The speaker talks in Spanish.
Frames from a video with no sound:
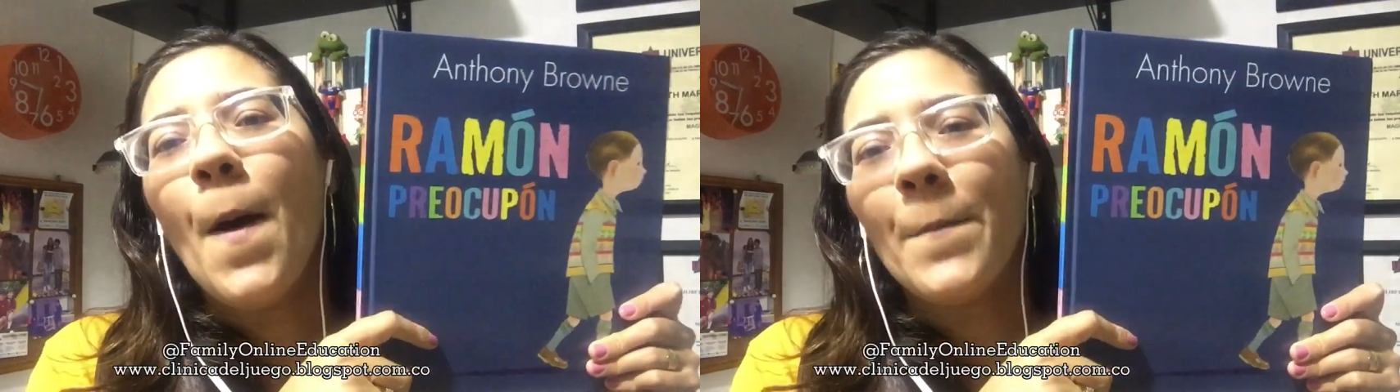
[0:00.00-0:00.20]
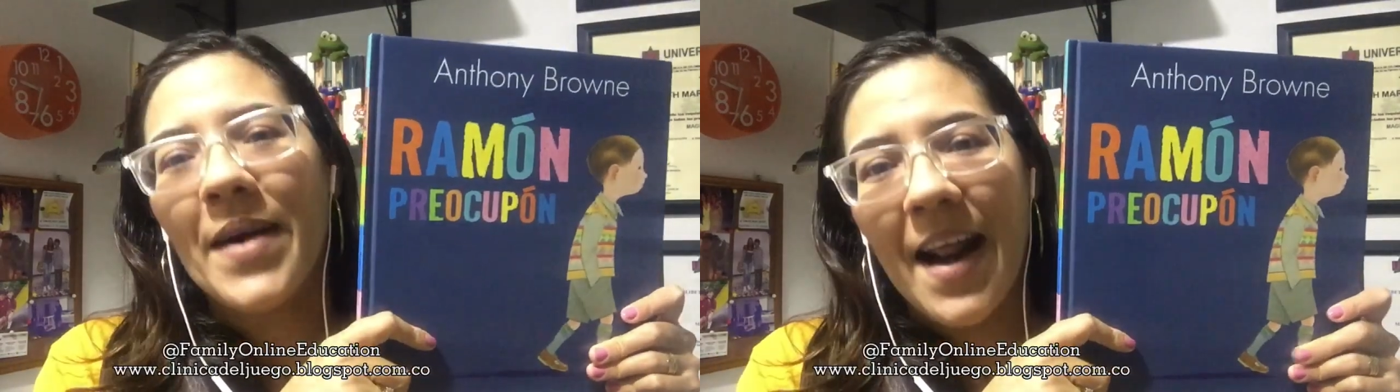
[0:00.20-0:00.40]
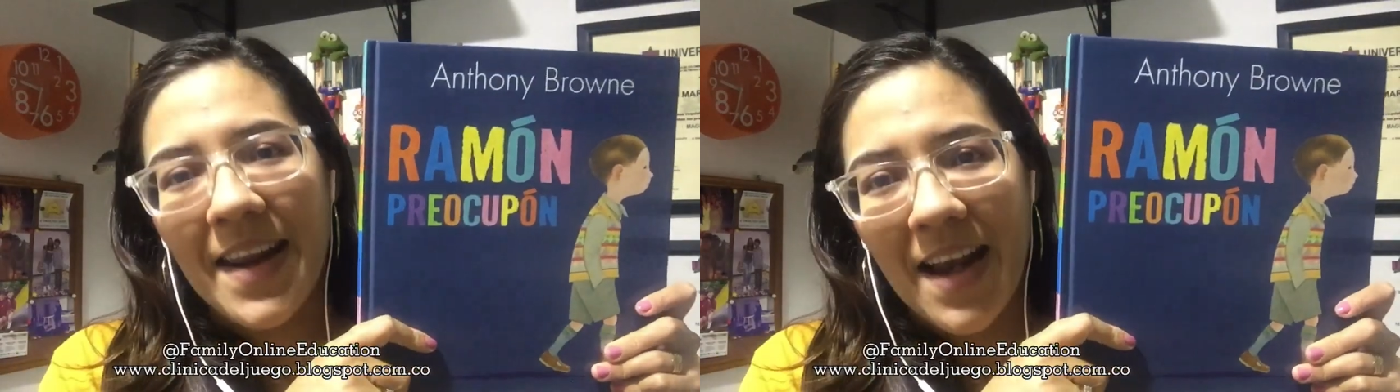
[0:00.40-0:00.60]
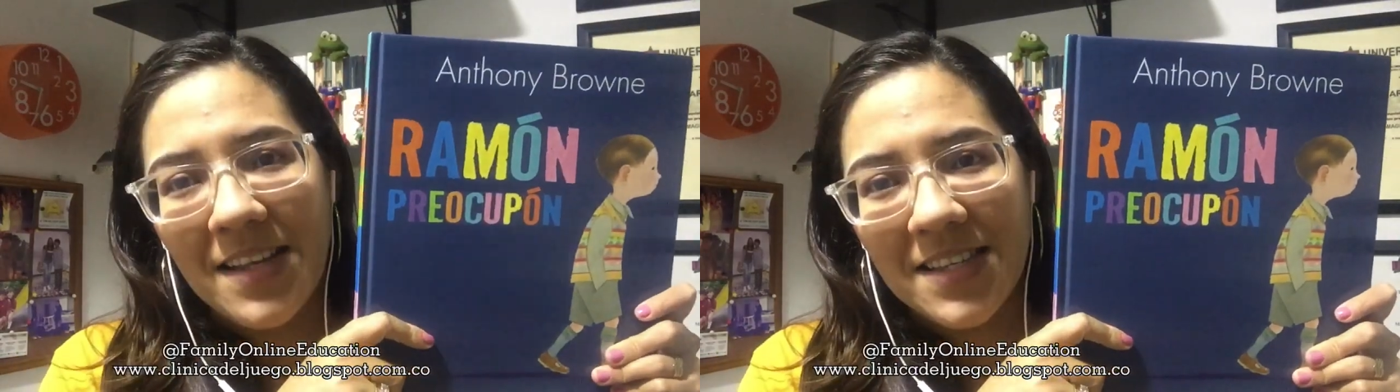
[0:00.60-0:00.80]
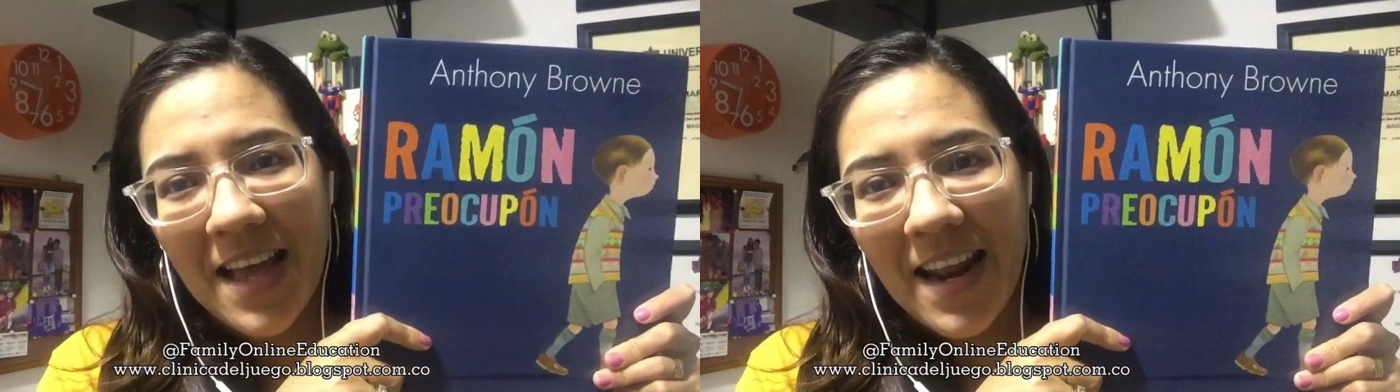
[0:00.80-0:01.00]
para
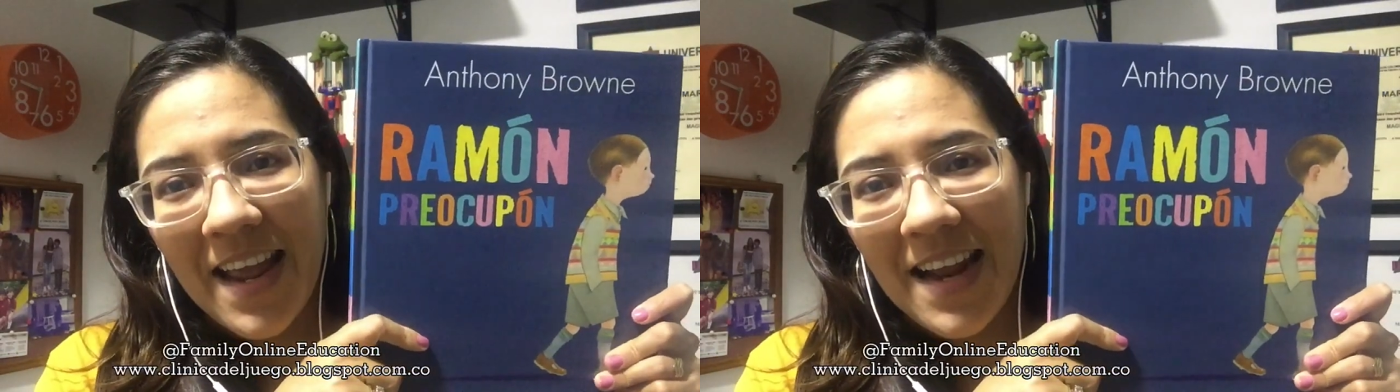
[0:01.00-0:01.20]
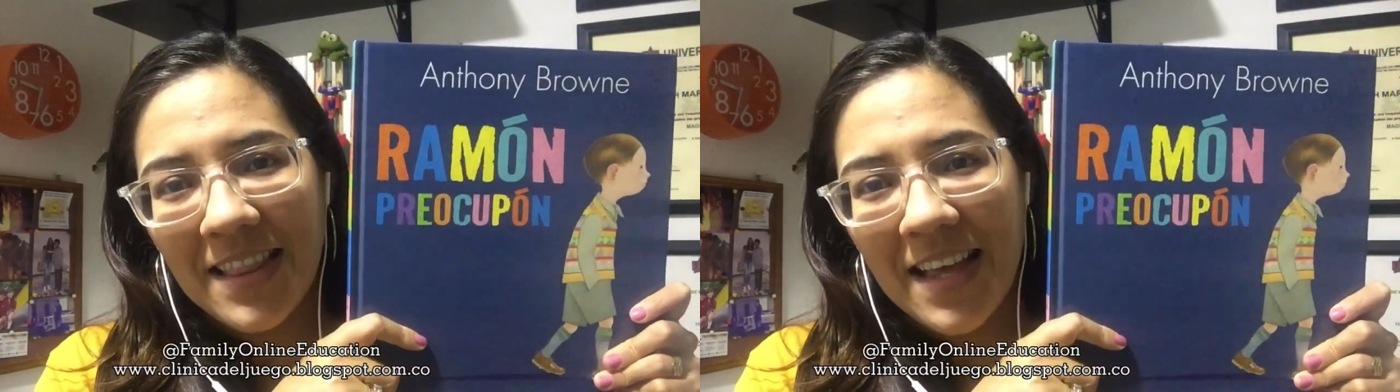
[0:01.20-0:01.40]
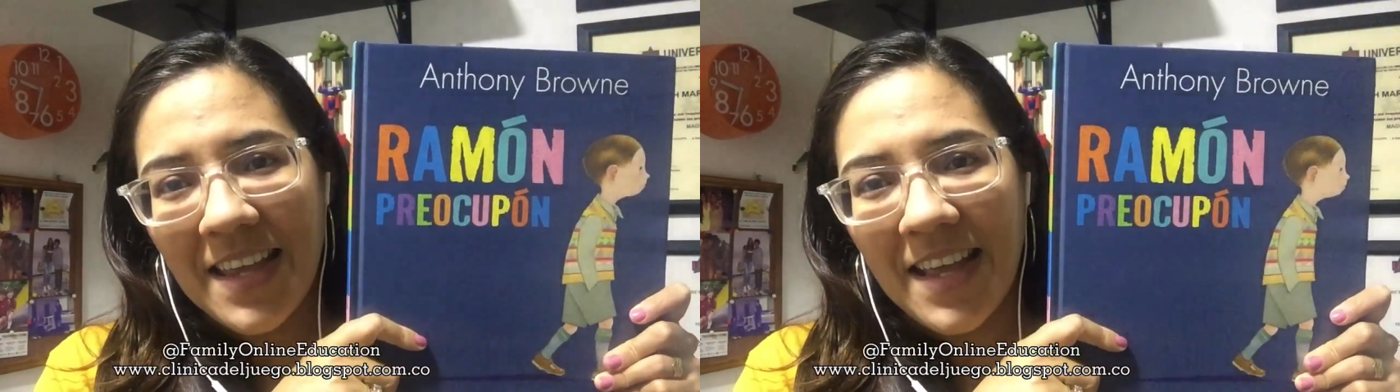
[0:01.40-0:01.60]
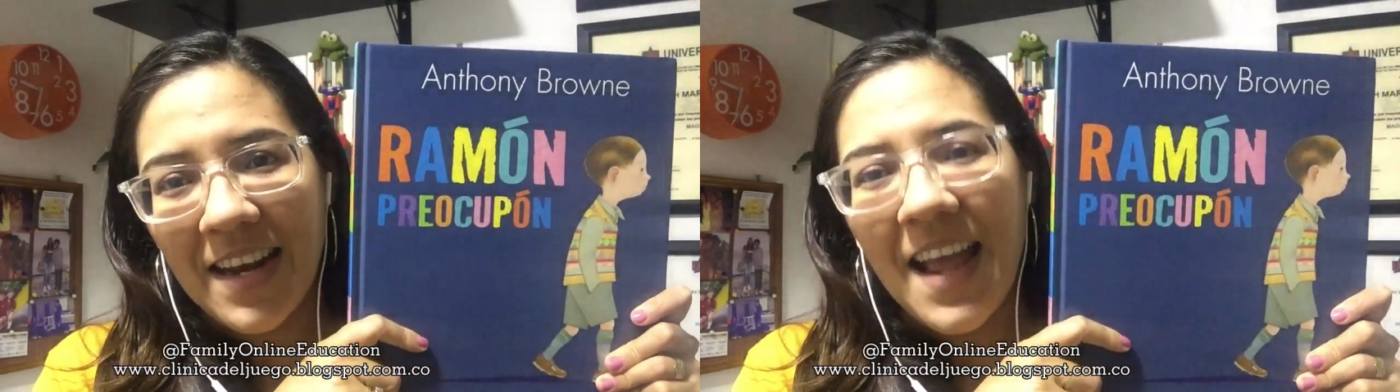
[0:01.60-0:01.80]
realizar el taller.